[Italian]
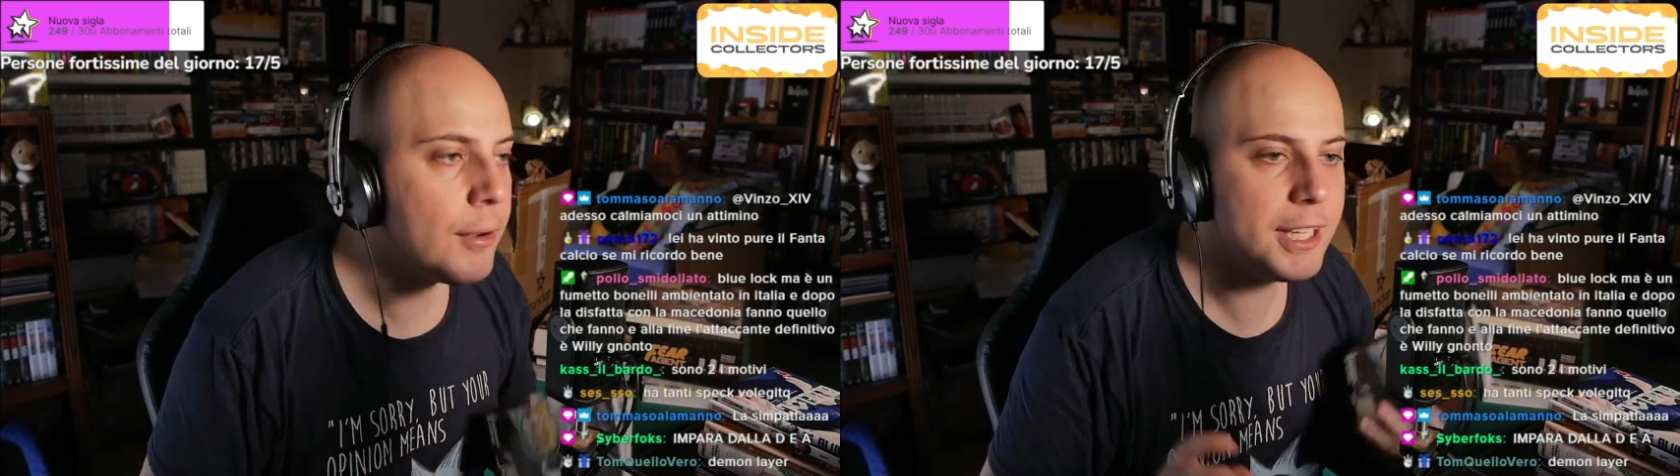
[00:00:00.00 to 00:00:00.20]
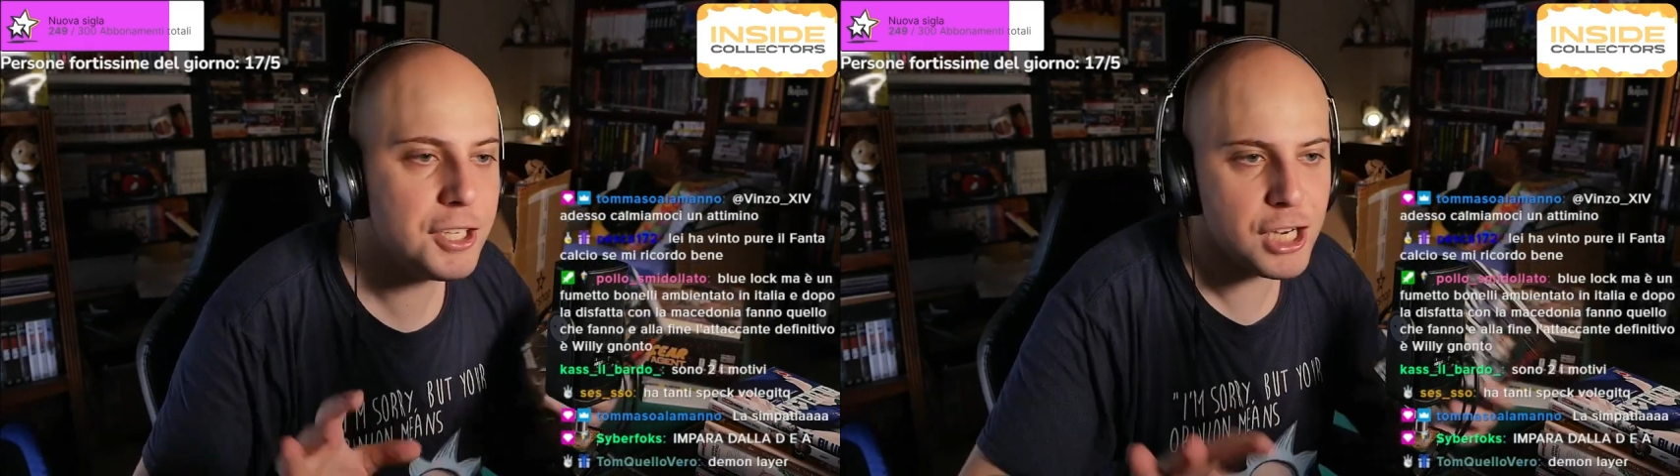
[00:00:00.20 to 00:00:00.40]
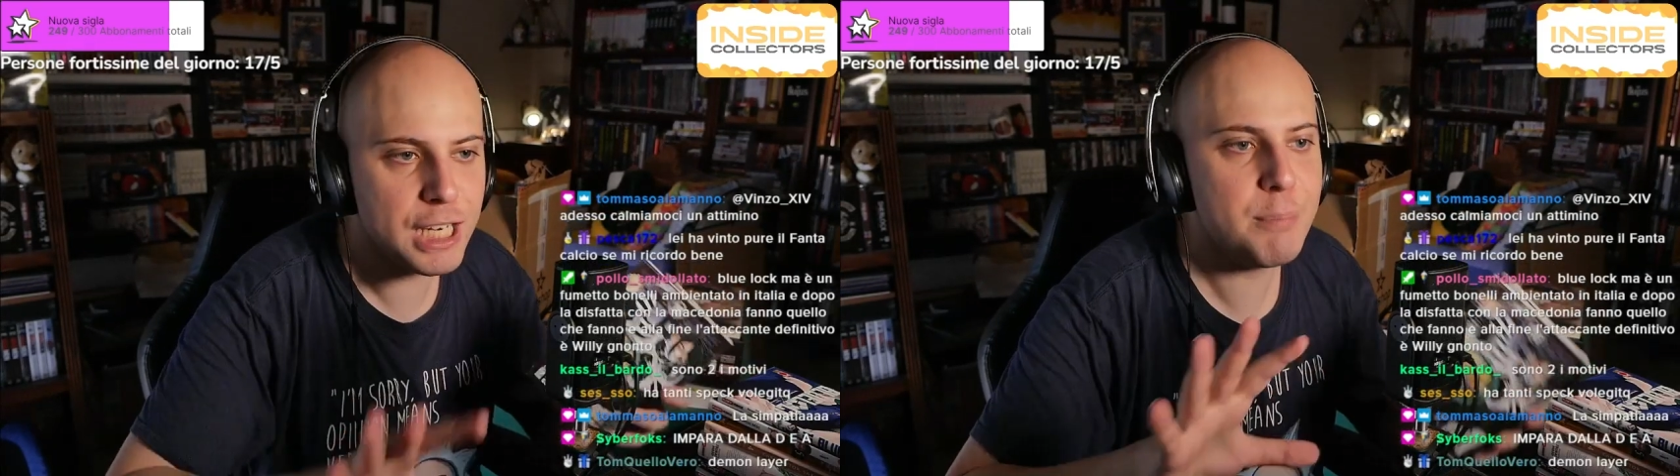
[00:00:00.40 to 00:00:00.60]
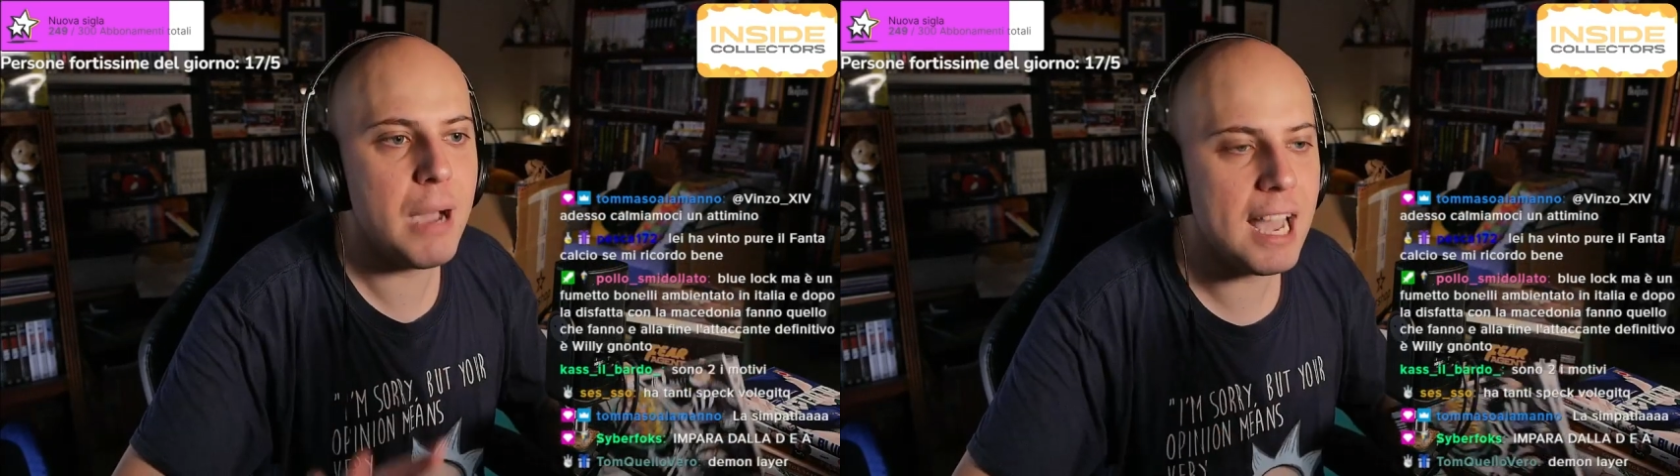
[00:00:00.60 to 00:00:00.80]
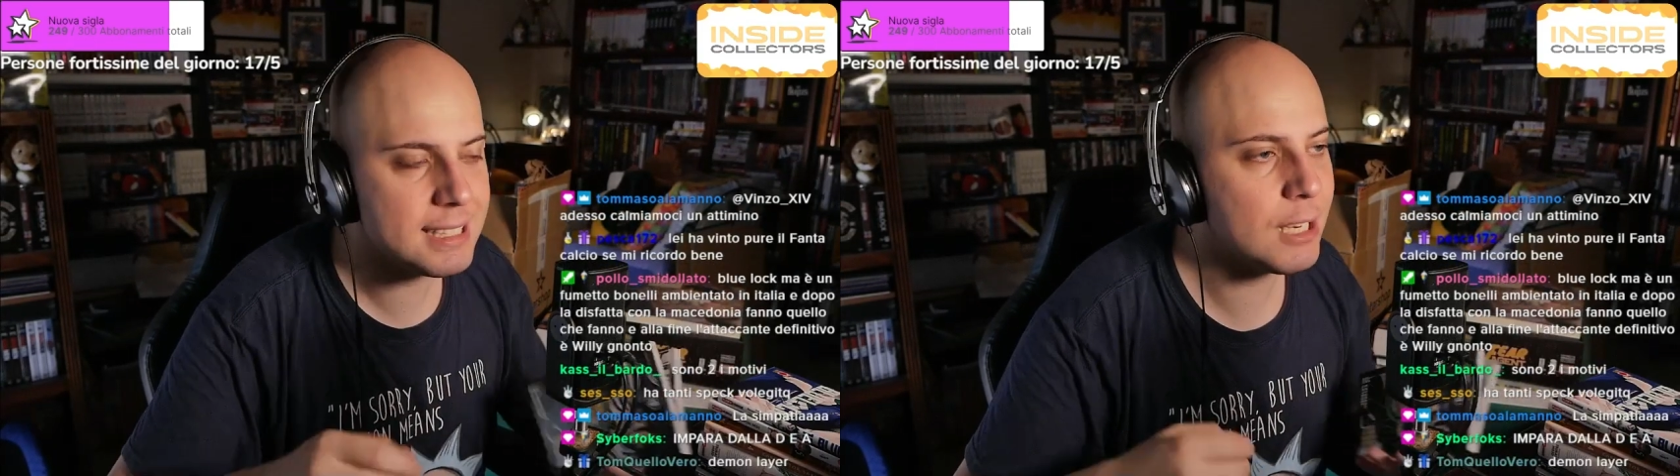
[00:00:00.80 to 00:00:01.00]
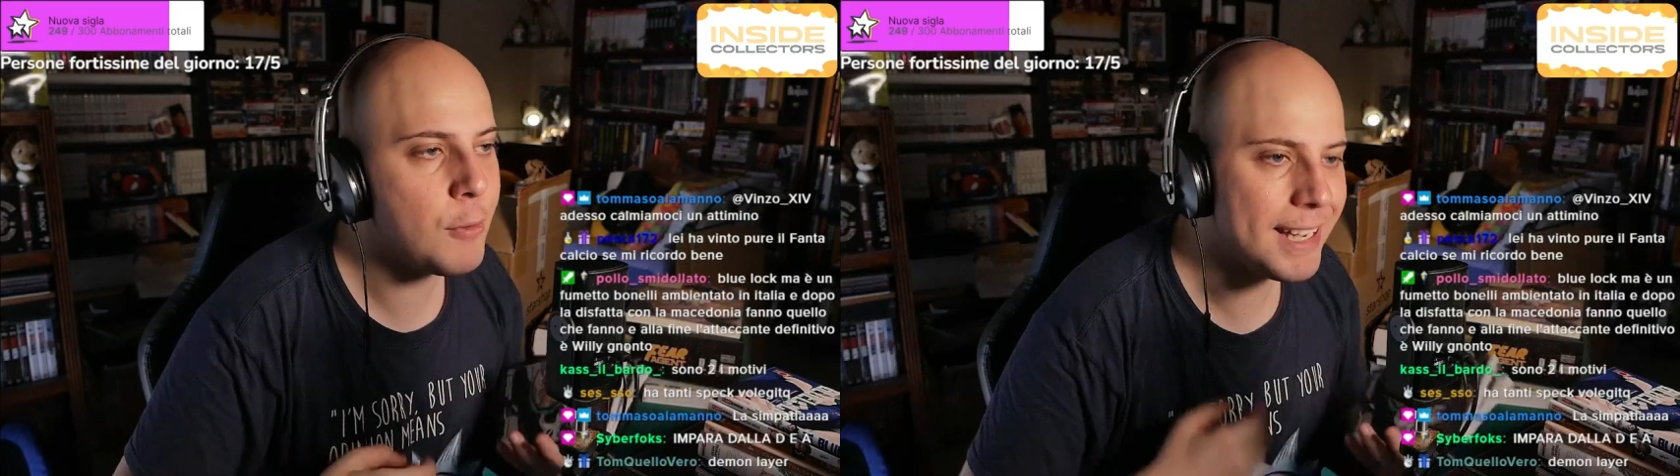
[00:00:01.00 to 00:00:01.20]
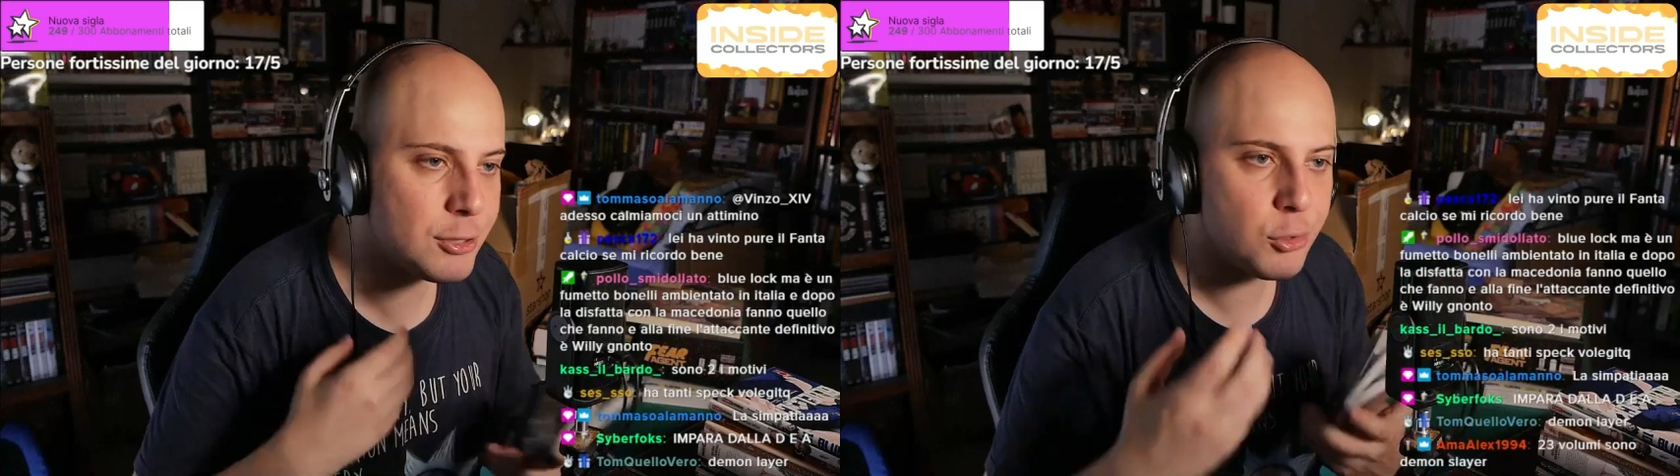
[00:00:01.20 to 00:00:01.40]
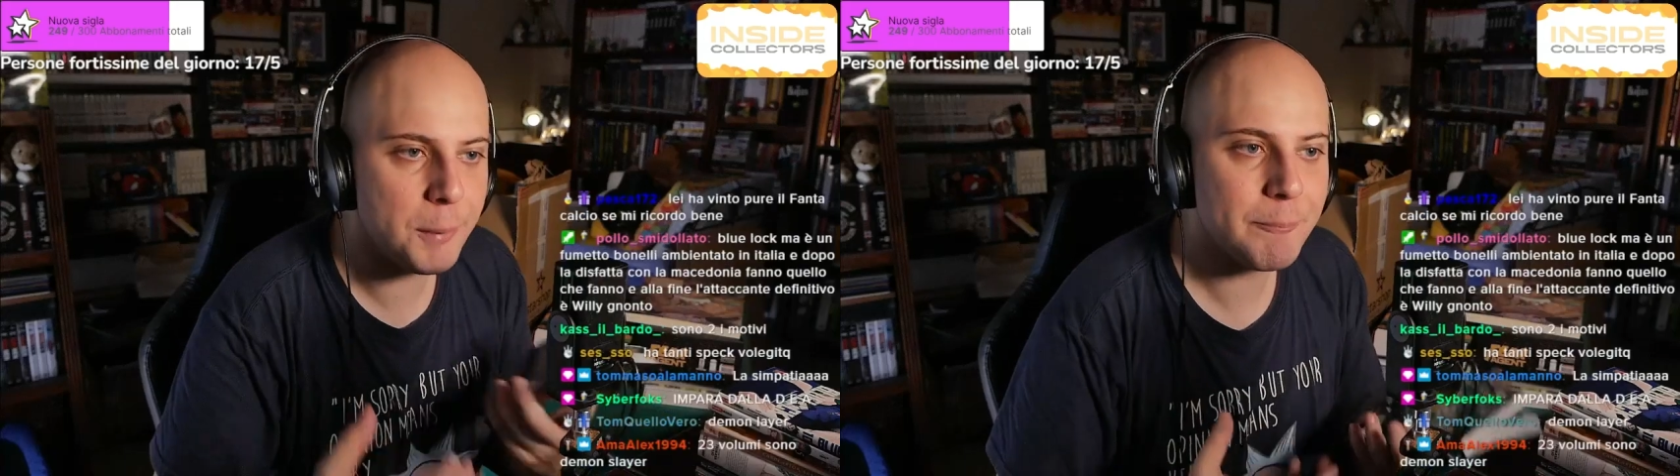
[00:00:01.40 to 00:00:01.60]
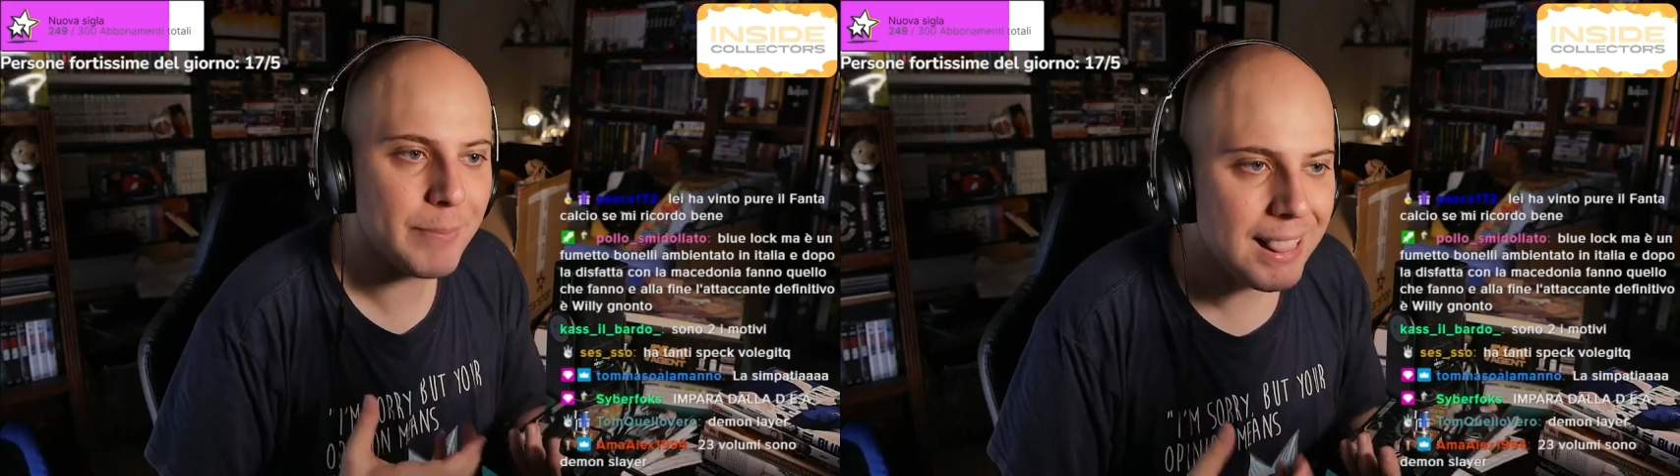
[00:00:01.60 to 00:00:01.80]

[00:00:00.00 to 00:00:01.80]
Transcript: quindi già di base questo